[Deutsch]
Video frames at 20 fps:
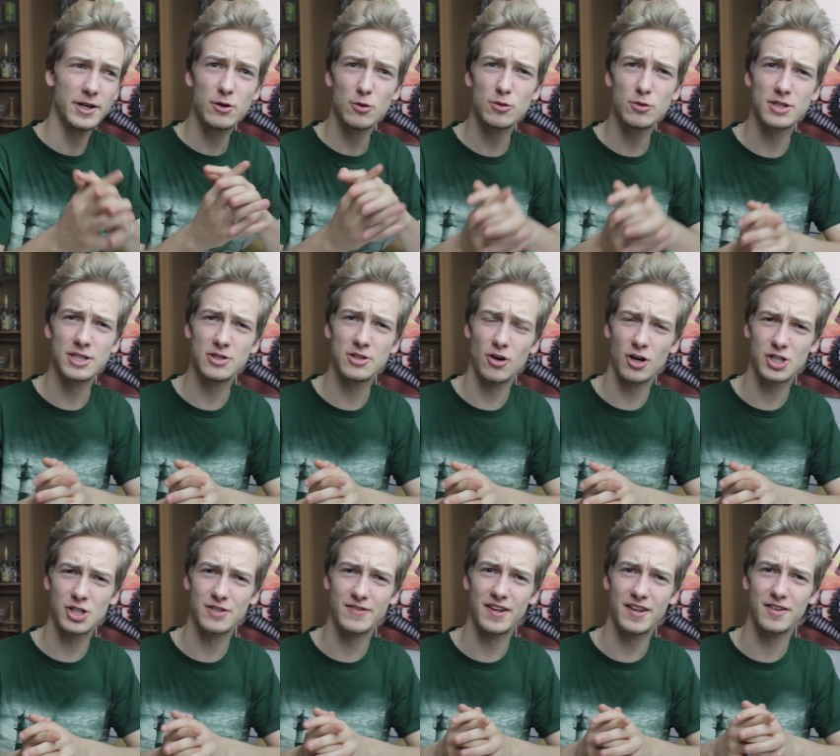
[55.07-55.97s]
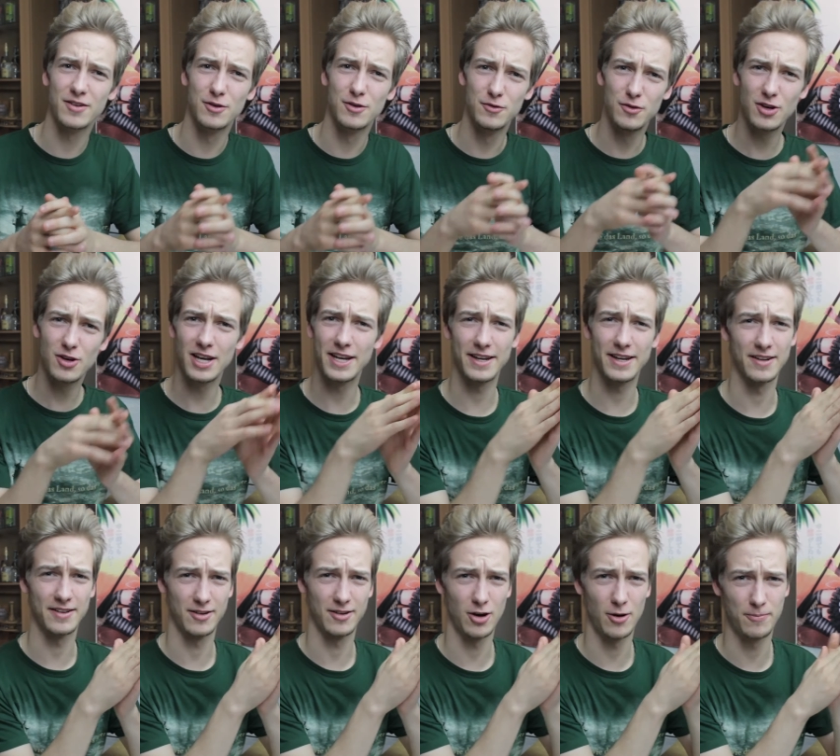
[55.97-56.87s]
gut die deutsche Version wirklich
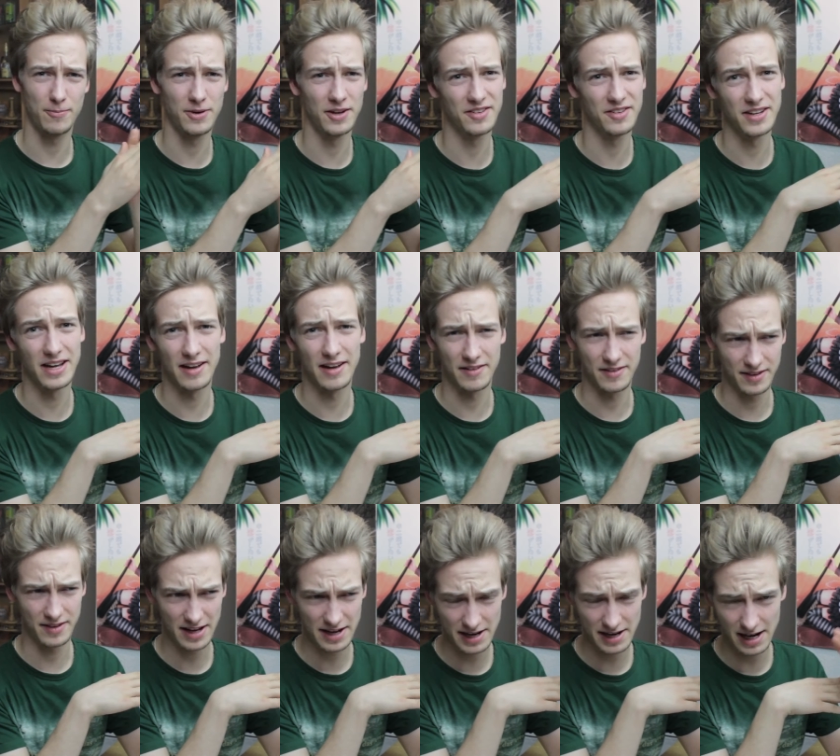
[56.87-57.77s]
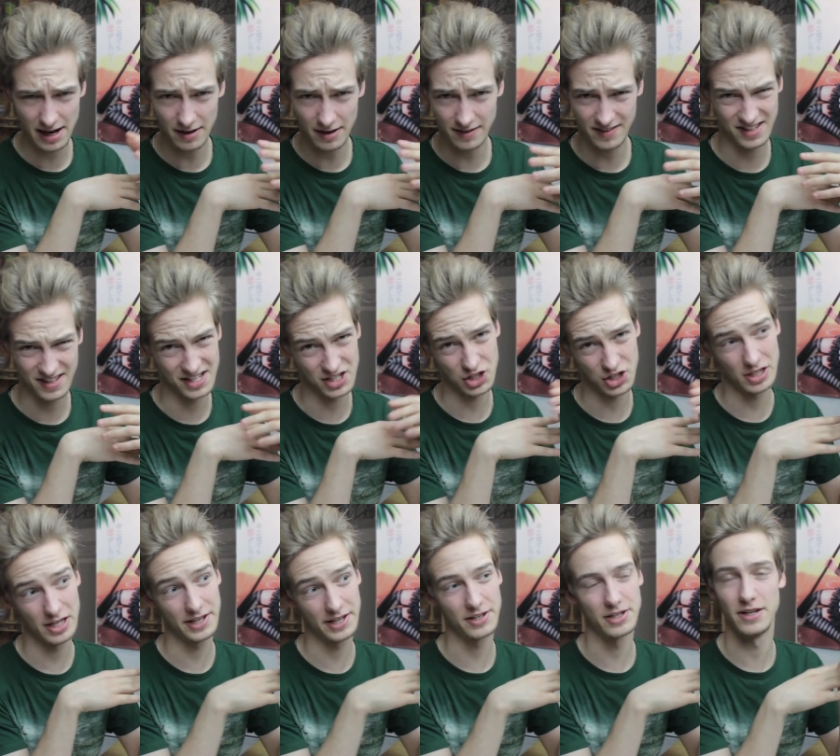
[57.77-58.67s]
ist, ob es da sehr, sehr
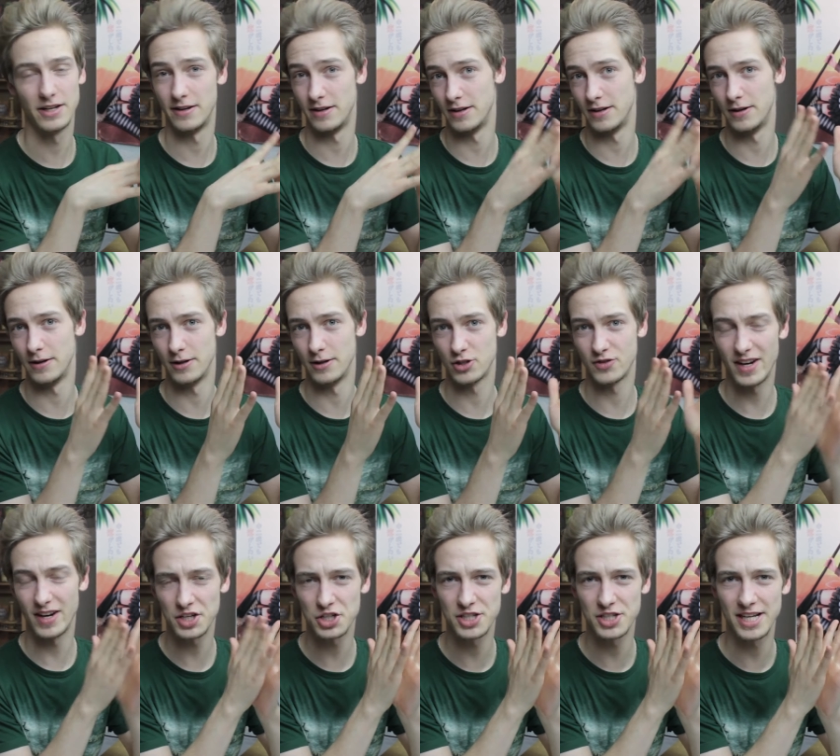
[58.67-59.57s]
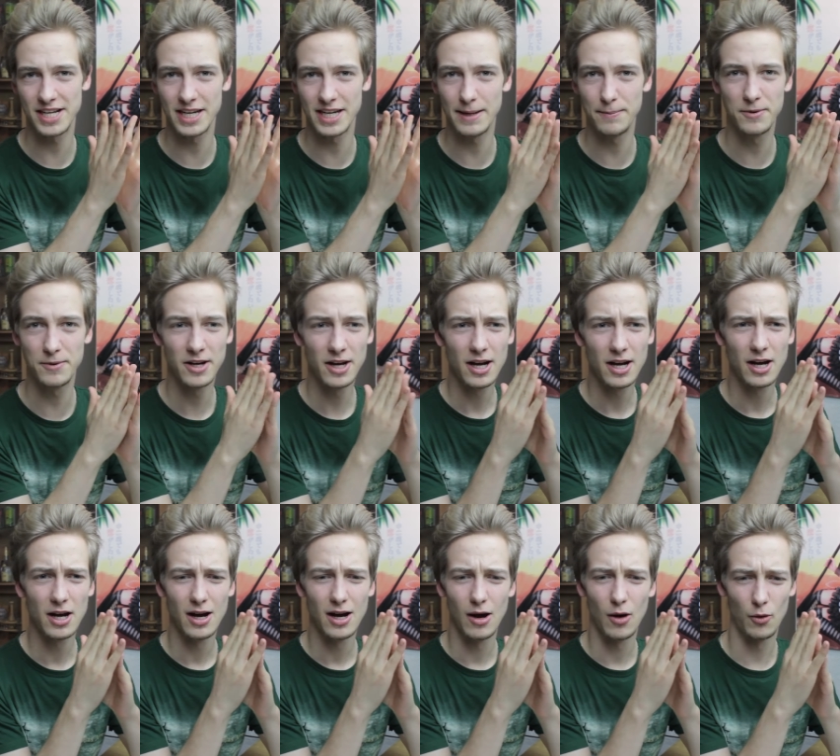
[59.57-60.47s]
schlechte äh, Schwachstellen gibt
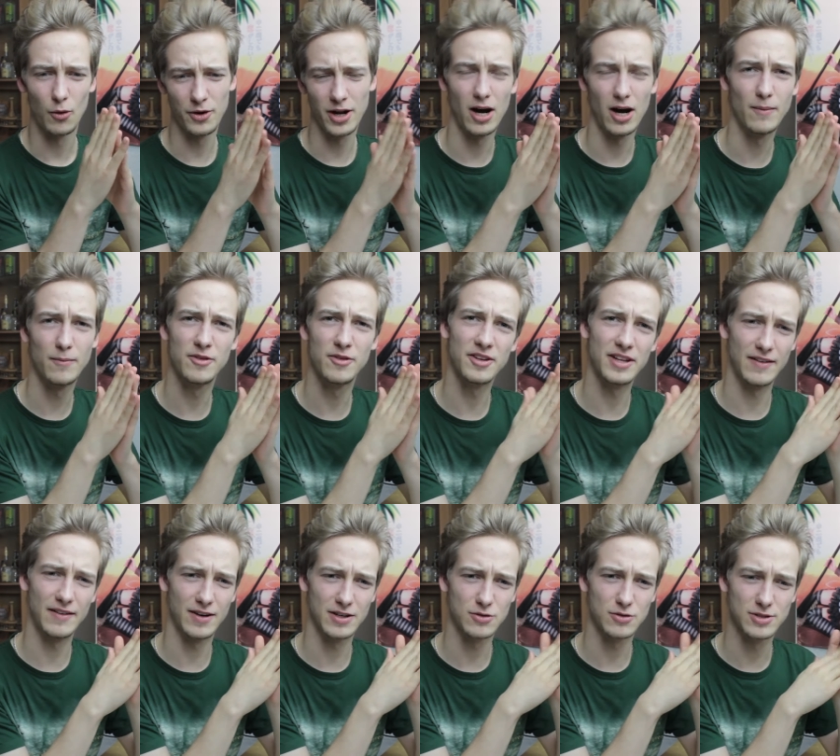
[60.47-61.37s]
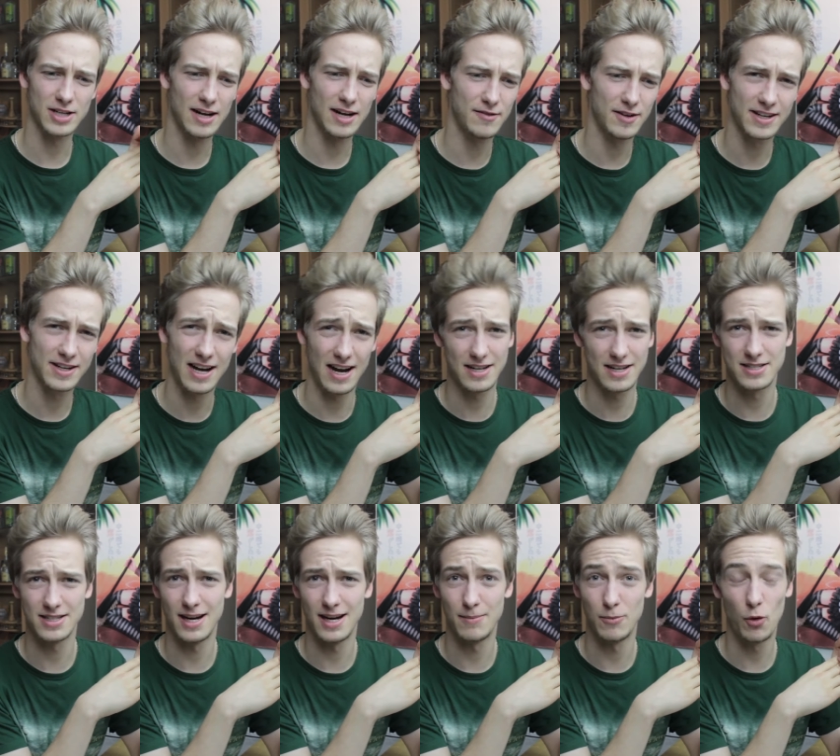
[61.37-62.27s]
oder ob sie es einfach total
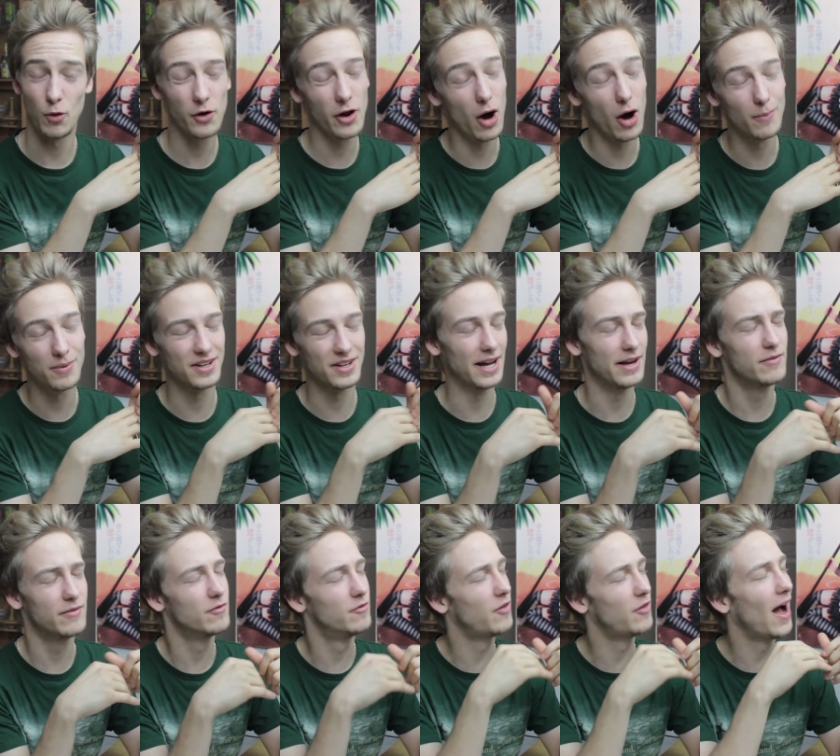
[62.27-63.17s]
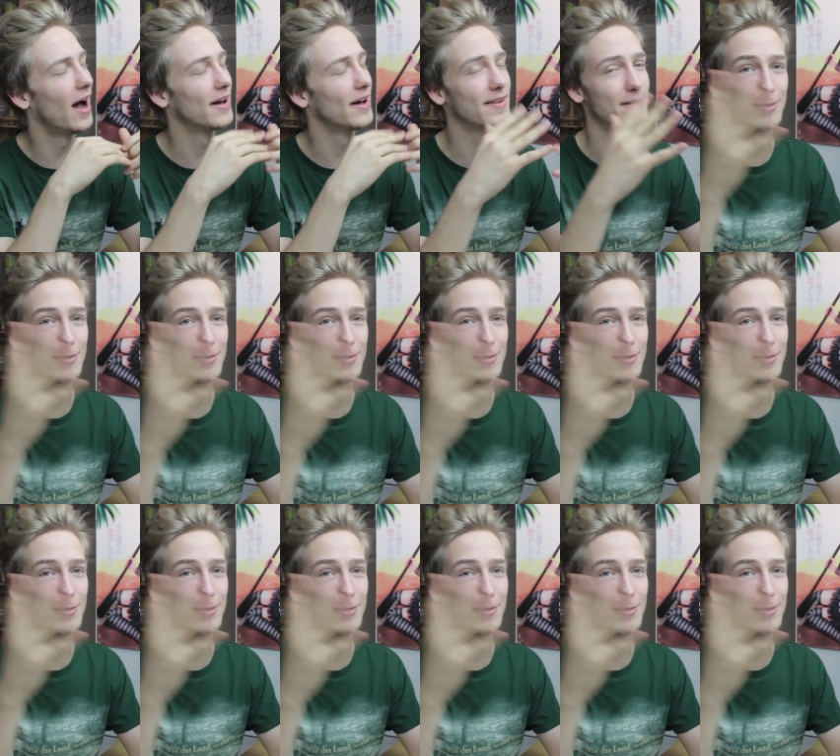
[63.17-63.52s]
verkackt haben oder ob es ein wahres